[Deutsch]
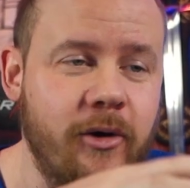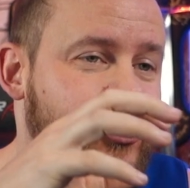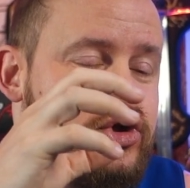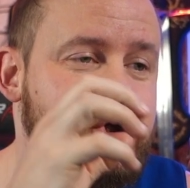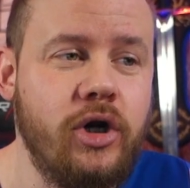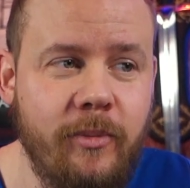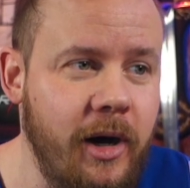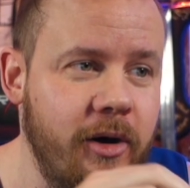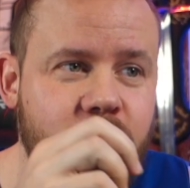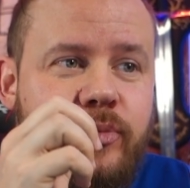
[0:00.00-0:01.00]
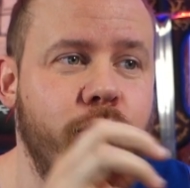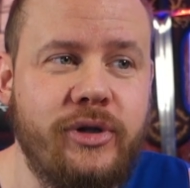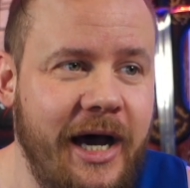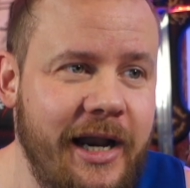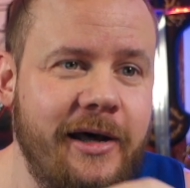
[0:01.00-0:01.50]
und schlimmer und
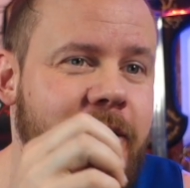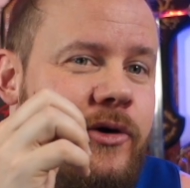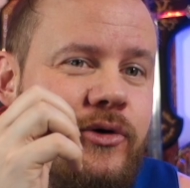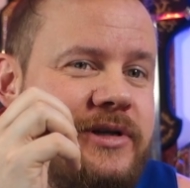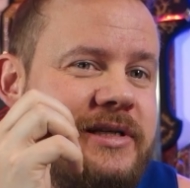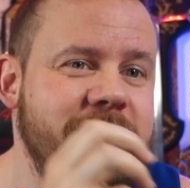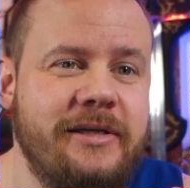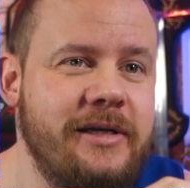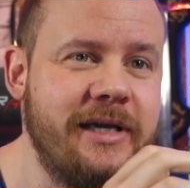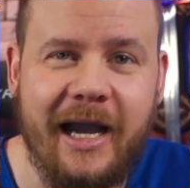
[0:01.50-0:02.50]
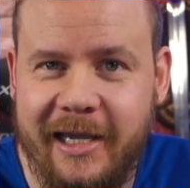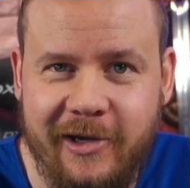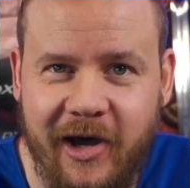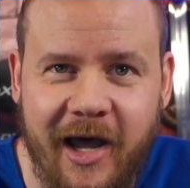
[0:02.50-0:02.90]
brutaler und kackiger